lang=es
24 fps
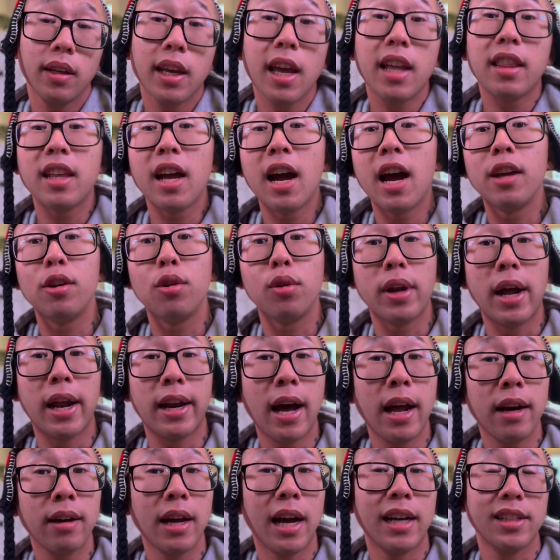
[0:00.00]
que te
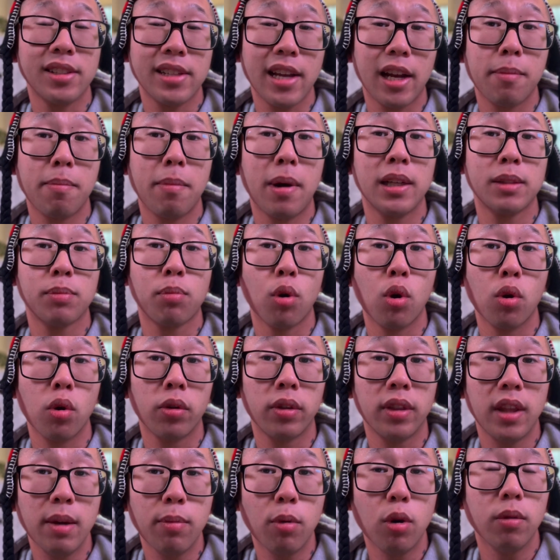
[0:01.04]
ayudarán a ser más
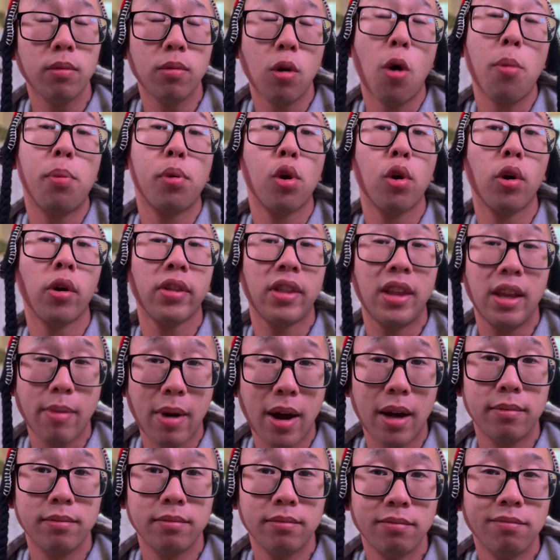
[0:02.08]
productivo o
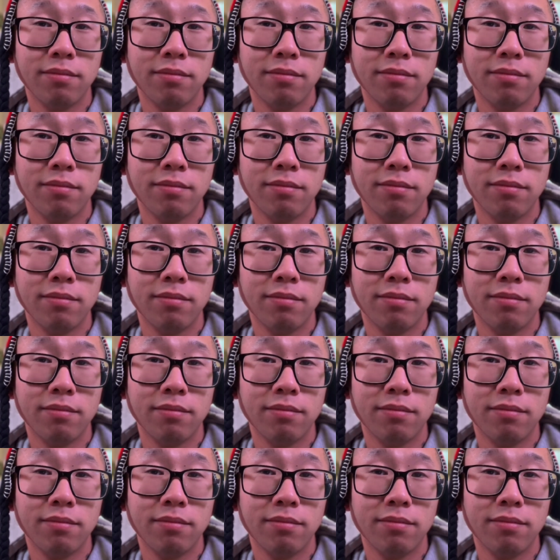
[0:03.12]
productiva.